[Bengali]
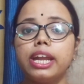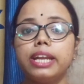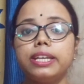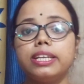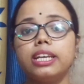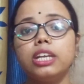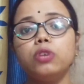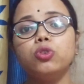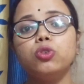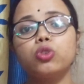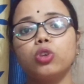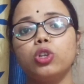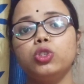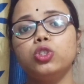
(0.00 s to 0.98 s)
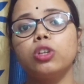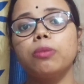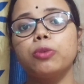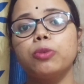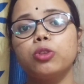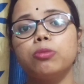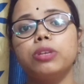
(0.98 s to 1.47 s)
এটিকে ইউজ করার জন্য
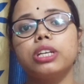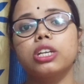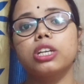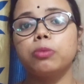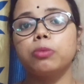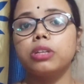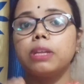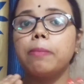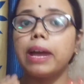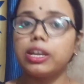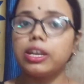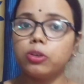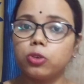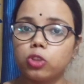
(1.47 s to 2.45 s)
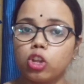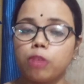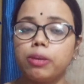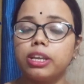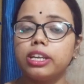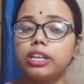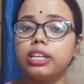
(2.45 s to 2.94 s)
সব প্রথমে এটাকে তোমাদের বাই করতে
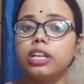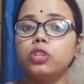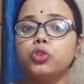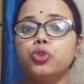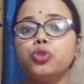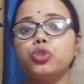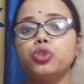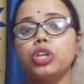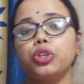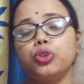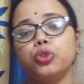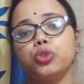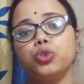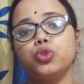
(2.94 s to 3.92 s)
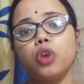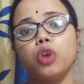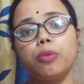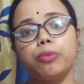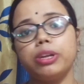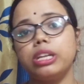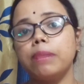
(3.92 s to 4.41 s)
হবে কেনার জন্য সাধারণত
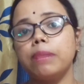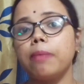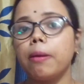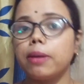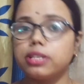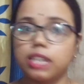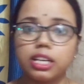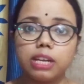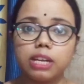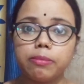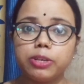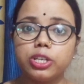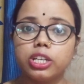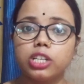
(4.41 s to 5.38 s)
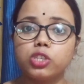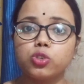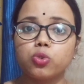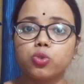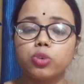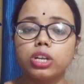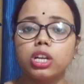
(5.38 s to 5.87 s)
শপে এটা পাওয়া যায় না মেডিকেল
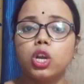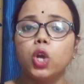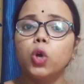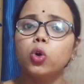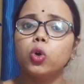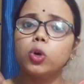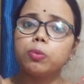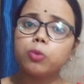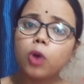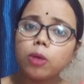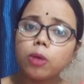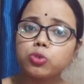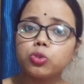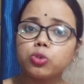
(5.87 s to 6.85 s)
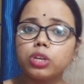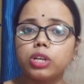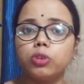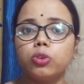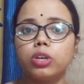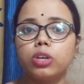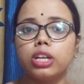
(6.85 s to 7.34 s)
স্টোরে খুব কম স্টোরে
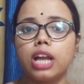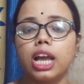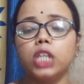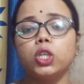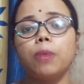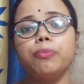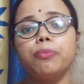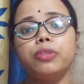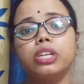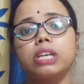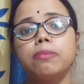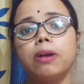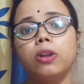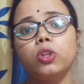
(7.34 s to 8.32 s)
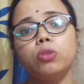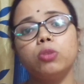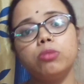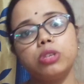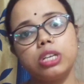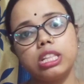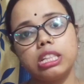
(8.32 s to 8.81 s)
এগুলোকে রাখে সব থেকে ভালো
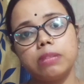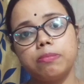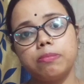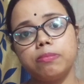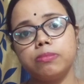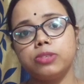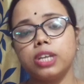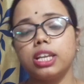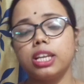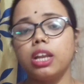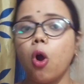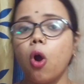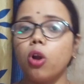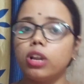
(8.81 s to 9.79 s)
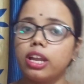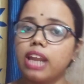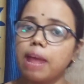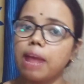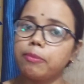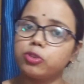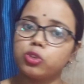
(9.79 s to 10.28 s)
তুমি কিনতে চাইলে অনলাইন
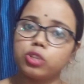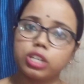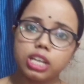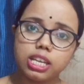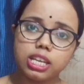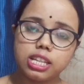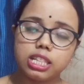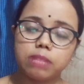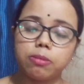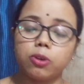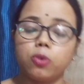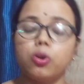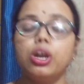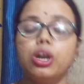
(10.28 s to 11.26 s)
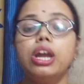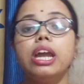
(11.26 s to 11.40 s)
অ্যামাজন থেকেই কিনতে পারো